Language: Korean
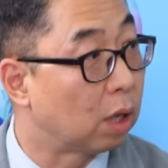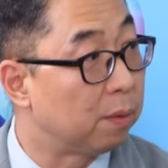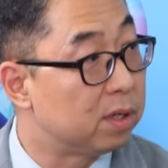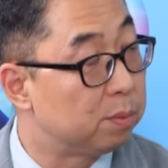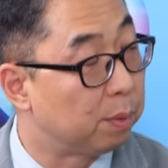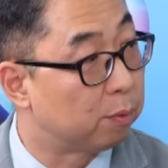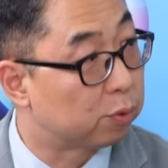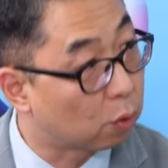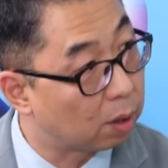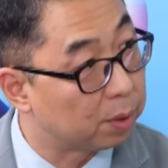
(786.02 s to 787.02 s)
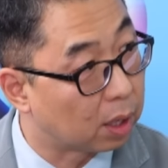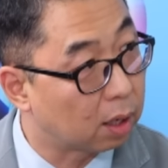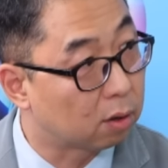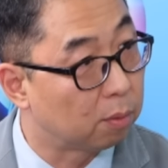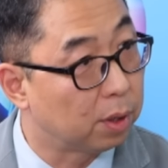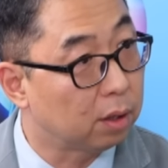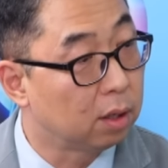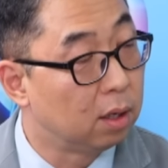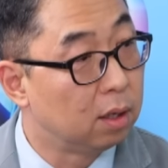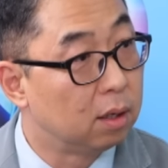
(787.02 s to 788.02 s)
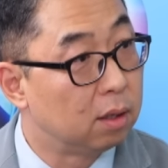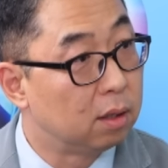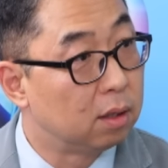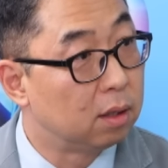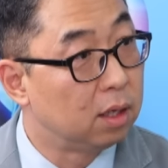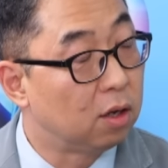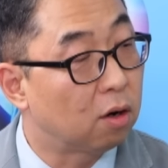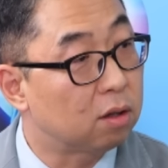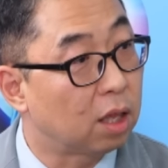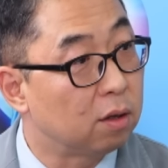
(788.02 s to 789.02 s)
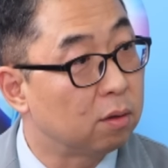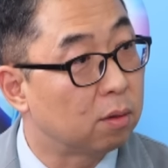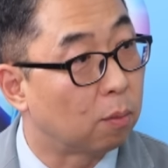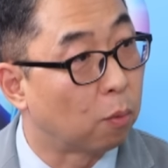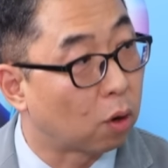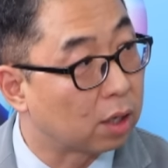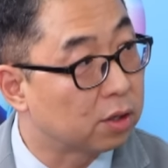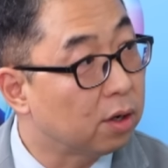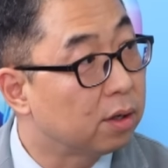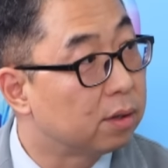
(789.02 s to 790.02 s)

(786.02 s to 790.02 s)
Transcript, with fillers: HBM이 부족합니다. 그러면 이럴 때는 뭘 하죠?